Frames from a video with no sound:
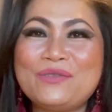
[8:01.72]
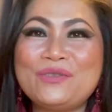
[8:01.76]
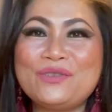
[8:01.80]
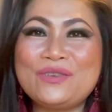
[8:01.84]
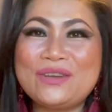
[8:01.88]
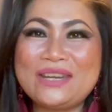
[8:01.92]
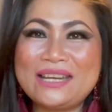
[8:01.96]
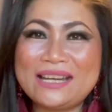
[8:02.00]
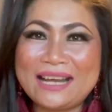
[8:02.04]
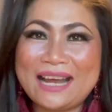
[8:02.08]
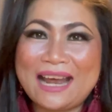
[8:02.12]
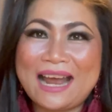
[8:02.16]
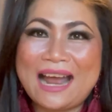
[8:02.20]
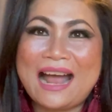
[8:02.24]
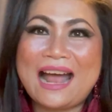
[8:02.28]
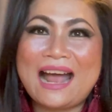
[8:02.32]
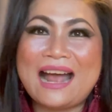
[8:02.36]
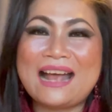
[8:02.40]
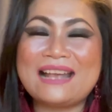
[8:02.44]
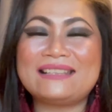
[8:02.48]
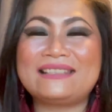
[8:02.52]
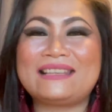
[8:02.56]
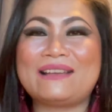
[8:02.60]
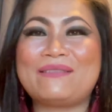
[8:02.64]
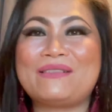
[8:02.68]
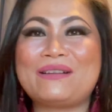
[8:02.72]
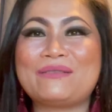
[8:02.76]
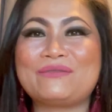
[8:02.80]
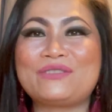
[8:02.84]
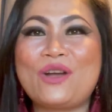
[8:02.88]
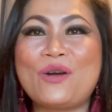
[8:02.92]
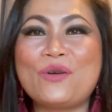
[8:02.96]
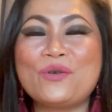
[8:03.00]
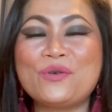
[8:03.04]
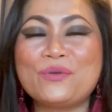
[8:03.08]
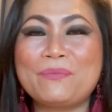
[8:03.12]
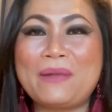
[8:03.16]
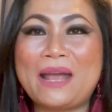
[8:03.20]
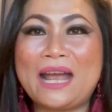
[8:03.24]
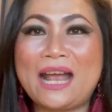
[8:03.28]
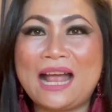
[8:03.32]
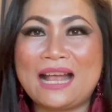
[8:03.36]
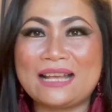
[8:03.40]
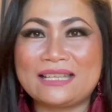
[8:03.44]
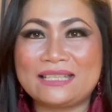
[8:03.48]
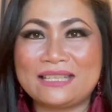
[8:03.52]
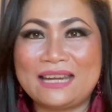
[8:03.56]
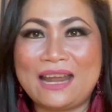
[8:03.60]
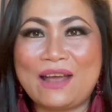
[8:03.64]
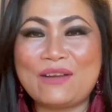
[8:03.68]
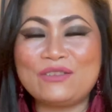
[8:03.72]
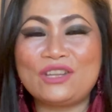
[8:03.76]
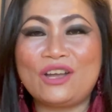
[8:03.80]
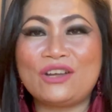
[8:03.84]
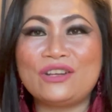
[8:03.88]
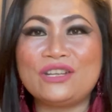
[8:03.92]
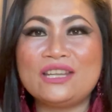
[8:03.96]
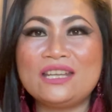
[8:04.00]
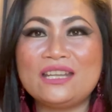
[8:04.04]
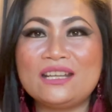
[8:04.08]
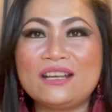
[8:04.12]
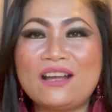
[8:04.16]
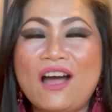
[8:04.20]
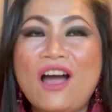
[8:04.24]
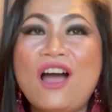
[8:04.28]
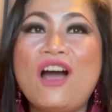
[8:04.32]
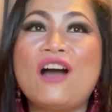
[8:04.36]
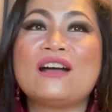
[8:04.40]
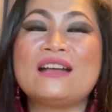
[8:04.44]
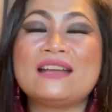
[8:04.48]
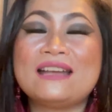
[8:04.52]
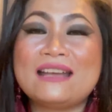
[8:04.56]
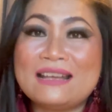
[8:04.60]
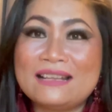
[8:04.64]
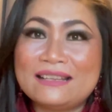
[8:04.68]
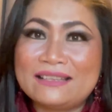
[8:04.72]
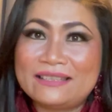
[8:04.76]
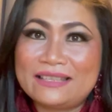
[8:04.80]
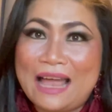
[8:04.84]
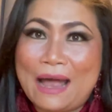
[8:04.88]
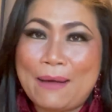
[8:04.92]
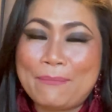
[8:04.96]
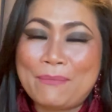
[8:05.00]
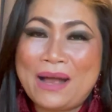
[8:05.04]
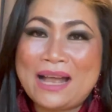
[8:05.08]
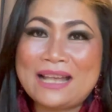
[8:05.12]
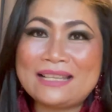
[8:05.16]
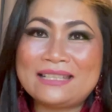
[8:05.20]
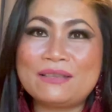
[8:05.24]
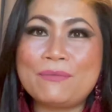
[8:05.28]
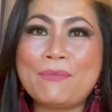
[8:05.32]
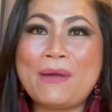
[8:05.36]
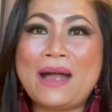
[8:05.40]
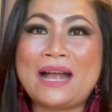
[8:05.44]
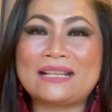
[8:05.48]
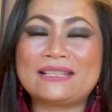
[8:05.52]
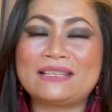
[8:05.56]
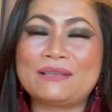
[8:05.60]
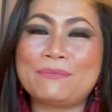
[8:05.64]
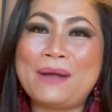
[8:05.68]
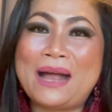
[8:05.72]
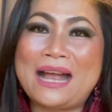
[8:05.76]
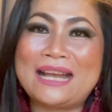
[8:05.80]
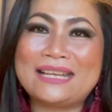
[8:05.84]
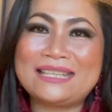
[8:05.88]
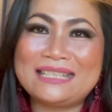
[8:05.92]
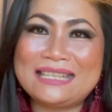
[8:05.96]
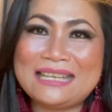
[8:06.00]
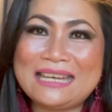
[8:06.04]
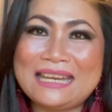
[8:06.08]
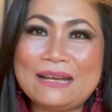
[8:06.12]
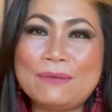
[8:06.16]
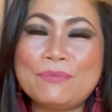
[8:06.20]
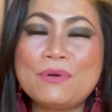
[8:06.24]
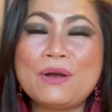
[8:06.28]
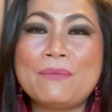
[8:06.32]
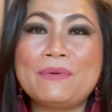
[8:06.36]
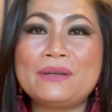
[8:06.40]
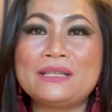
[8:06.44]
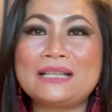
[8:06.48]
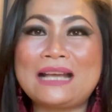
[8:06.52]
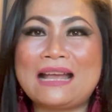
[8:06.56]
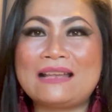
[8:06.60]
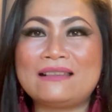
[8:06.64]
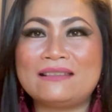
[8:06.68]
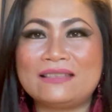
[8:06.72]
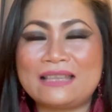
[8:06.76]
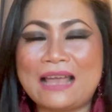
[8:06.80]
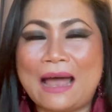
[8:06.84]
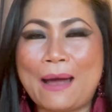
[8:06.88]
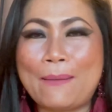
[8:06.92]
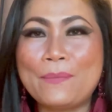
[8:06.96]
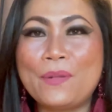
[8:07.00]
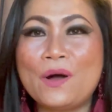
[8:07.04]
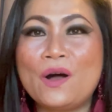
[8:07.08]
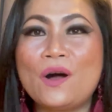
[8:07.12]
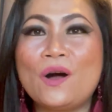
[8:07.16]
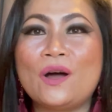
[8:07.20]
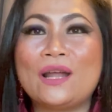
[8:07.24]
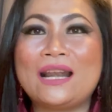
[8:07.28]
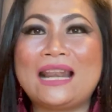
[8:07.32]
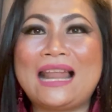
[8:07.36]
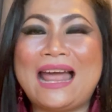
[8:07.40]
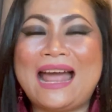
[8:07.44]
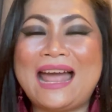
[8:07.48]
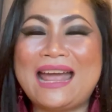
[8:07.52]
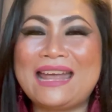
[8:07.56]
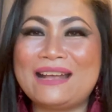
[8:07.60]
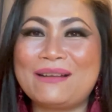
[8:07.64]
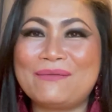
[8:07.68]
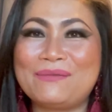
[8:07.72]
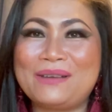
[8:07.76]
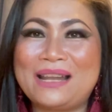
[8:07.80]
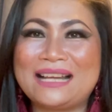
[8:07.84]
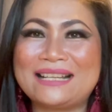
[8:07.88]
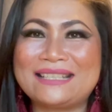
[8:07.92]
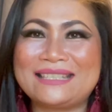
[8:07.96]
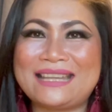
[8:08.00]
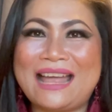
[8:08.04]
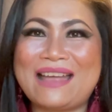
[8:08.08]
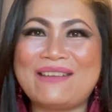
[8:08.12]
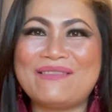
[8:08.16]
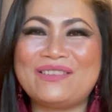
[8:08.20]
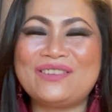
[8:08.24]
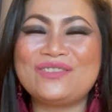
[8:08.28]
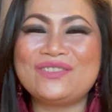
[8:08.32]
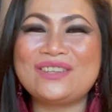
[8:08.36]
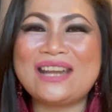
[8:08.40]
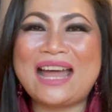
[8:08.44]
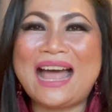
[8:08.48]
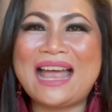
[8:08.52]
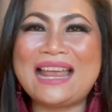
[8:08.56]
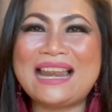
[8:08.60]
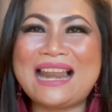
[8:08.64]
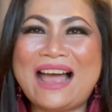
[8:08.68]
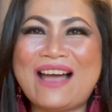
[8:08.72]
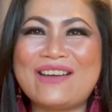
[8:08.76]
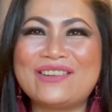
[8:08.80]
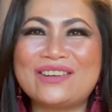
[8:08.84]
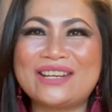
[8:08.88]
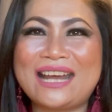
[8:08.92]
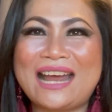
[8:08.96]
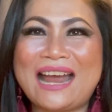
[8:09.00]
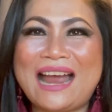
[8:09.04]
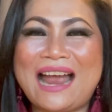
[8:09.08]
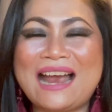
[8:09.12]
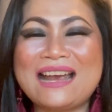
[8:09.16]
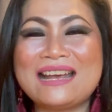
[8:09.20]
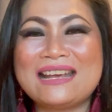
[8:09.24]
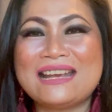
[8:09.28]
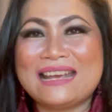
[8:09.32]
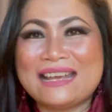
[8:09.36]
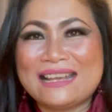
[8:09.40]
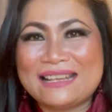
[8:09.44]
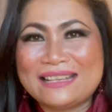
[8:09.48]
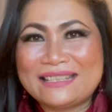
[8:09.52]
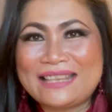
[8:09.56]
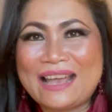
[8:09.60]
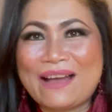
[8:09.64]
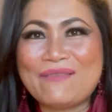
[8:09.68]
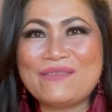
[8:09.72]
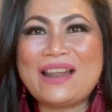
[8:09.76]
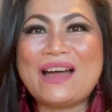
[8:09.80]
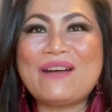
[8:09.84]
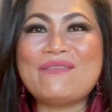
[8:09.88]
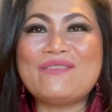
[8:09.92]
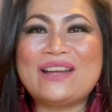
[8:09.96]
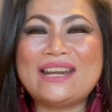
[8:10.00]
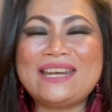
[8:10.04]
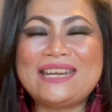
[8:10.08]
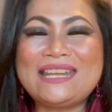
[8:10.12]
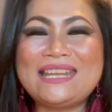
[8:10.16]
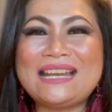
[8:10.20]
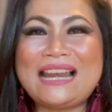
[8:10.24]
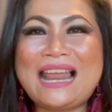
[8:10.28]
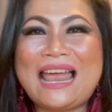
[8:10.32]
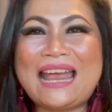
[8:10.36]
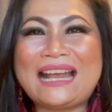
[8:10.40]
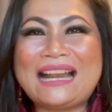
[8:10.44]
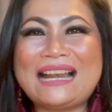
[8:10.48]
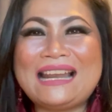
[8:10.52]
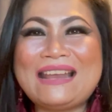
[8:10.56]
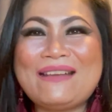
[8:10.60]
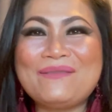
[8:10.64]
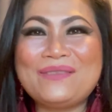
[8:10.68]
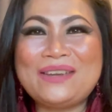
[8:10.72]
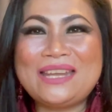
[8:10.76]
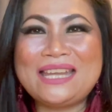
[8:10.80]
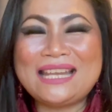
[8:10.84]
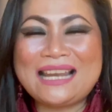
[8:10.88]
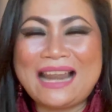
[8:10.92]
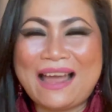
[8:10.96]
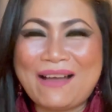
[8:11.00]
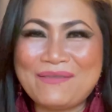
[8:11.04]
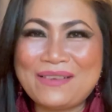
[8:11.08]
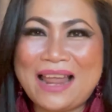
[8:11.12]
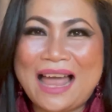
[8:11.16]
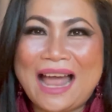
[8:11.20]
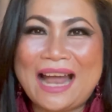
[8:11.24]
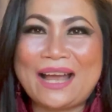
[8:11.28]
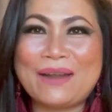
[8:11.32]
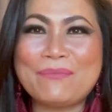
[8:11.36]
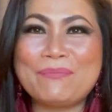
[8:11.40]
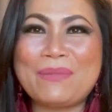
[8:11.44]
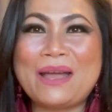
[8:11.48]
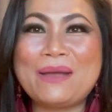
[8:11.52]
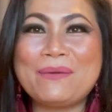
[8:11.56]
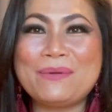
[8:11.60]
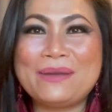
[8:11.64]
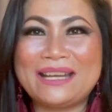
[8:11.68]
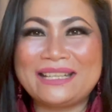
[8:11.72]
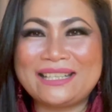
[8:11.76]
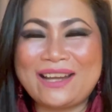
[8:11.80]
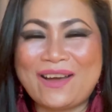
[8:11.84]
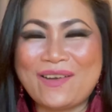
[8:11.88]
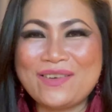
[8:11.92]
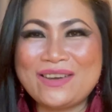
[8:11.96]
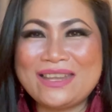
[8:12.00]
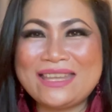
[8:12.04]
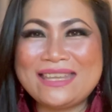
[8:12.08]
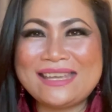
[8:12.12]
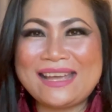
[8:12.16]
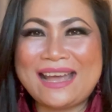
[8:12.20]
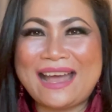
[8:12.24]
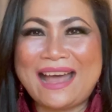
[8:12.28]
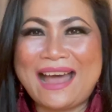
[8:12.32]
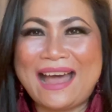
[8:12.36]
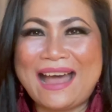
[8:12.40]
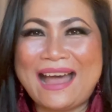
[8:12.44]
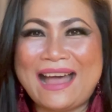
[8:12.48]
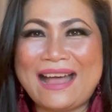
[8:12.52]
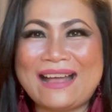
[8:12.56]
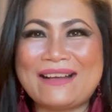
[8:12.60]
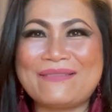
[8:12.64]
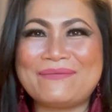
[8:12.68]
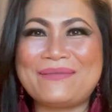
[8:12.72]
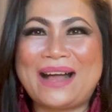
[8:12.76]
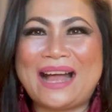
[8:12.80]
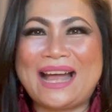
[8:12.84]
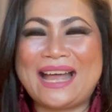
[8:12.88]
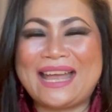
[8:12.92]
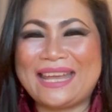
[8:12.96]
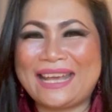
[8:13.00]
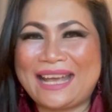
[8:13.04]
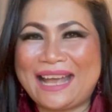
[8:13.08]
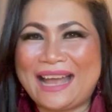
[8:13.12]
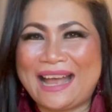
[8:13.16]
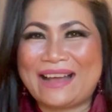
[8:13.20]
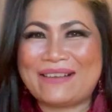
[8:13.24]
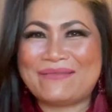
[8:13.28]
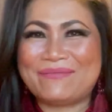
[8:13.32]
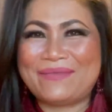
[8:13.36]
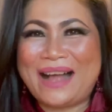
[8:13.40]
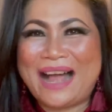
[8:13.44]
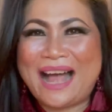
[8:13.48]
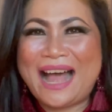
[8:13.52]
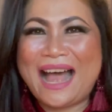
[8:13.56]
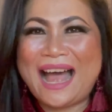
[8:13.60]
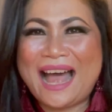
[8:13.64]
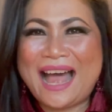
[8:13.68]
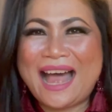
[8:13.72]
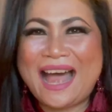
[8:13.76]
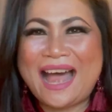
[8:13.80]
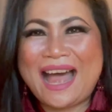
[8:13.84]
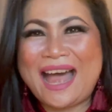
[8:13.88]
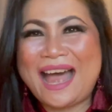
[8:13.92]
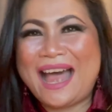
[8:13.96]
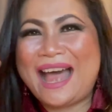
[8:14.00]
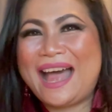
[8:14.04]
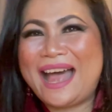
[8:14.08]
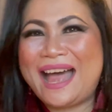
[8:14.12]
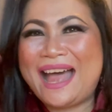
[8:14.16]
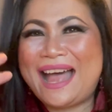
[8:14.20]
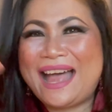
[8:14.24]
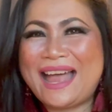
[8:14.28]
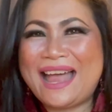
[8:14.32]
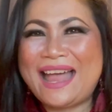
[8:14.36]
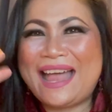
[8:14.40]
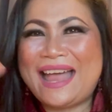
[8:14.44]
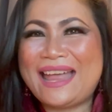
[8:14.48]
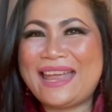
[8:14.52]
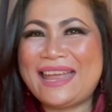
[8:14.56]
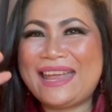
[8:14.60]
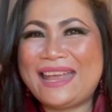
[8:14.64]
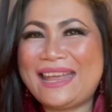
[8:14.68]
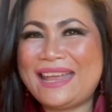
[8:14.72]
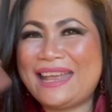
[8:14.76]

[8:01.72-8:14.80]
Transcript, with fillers: นุษย์ด้วยนะคะสำหรับช่องคุณแม่ขา Channel ตอนนี้ก็สามารถสมัครสมาชิกเพื่อเป็นการซัพพอร์ตและให้กำลังใจมนุษย์ได้แล้วนะคะสำหรับวันนี้และคลิปนี้ล่ำลากันไปเพียงเท่านี้ค่ะบายค่ะบาย